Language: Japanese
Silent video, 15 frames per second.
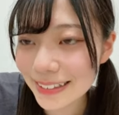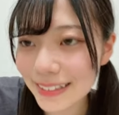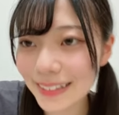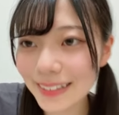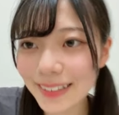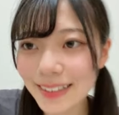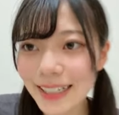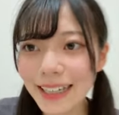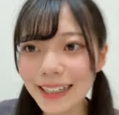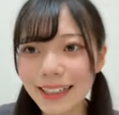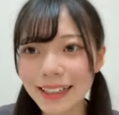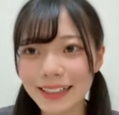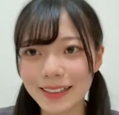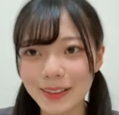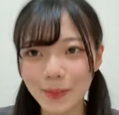13位
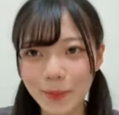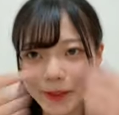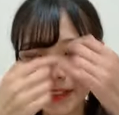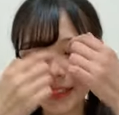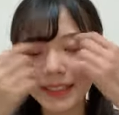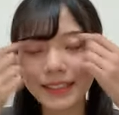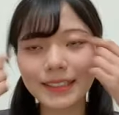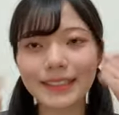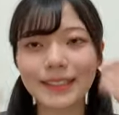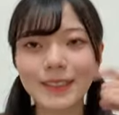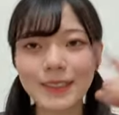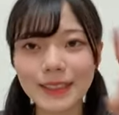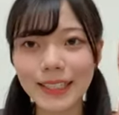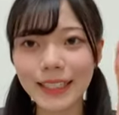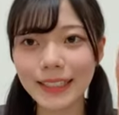からいきます
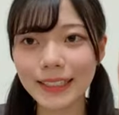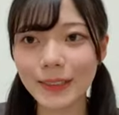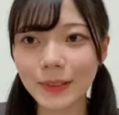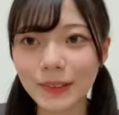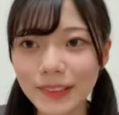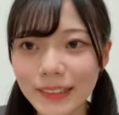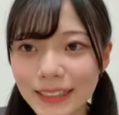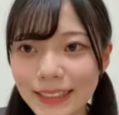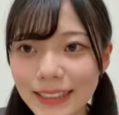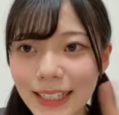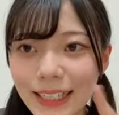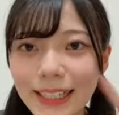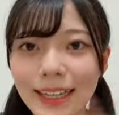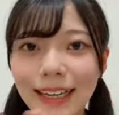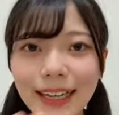13位ゴーシ
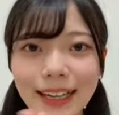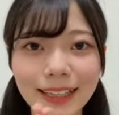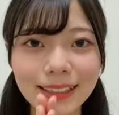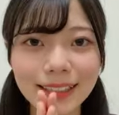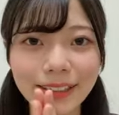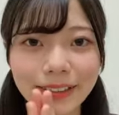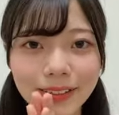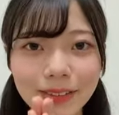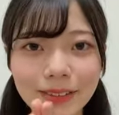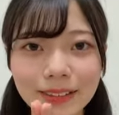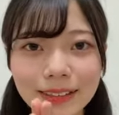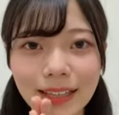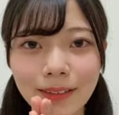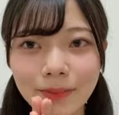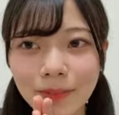さんありがとう
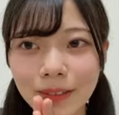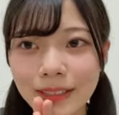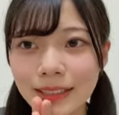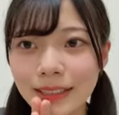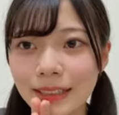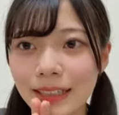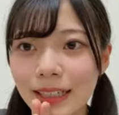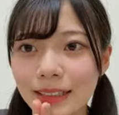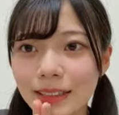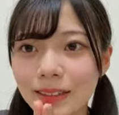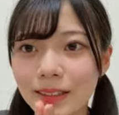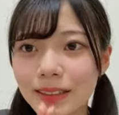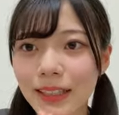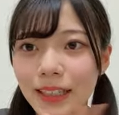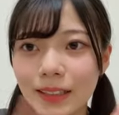ございます
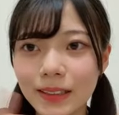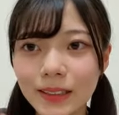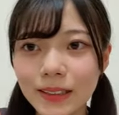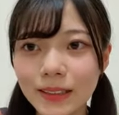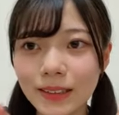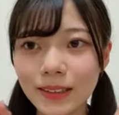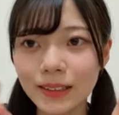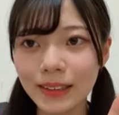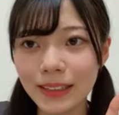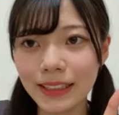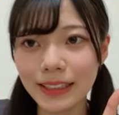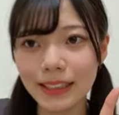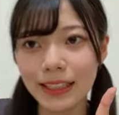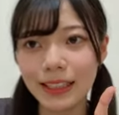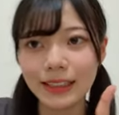そして12
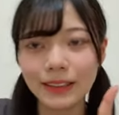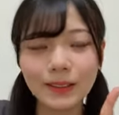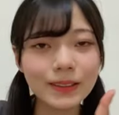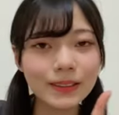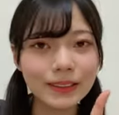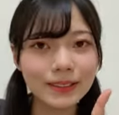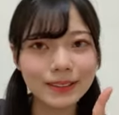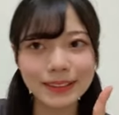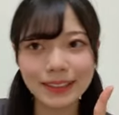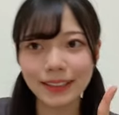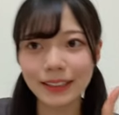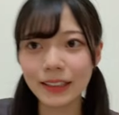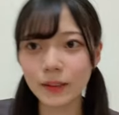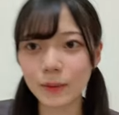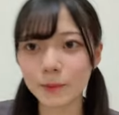位裕次郎さ
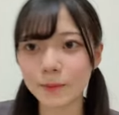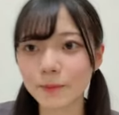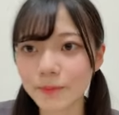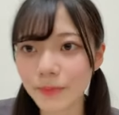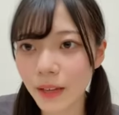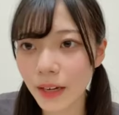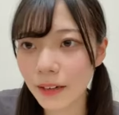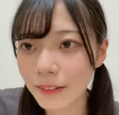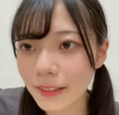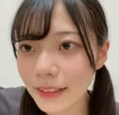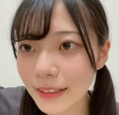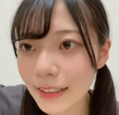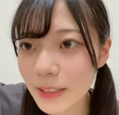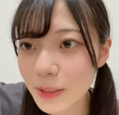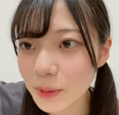んあ変
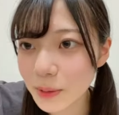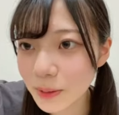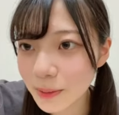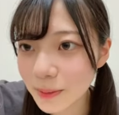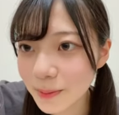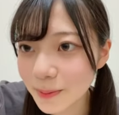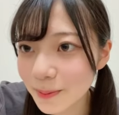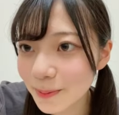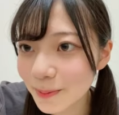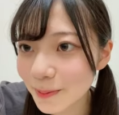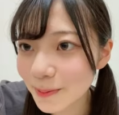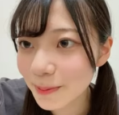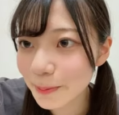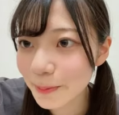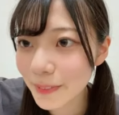わったぞ
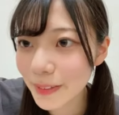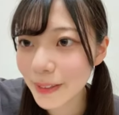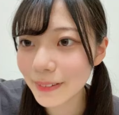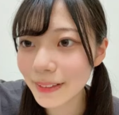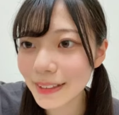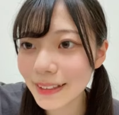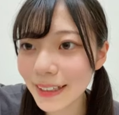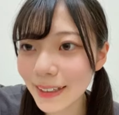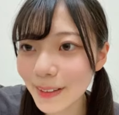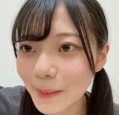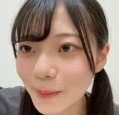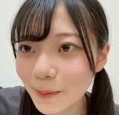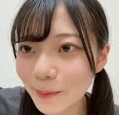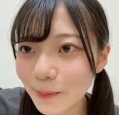変わった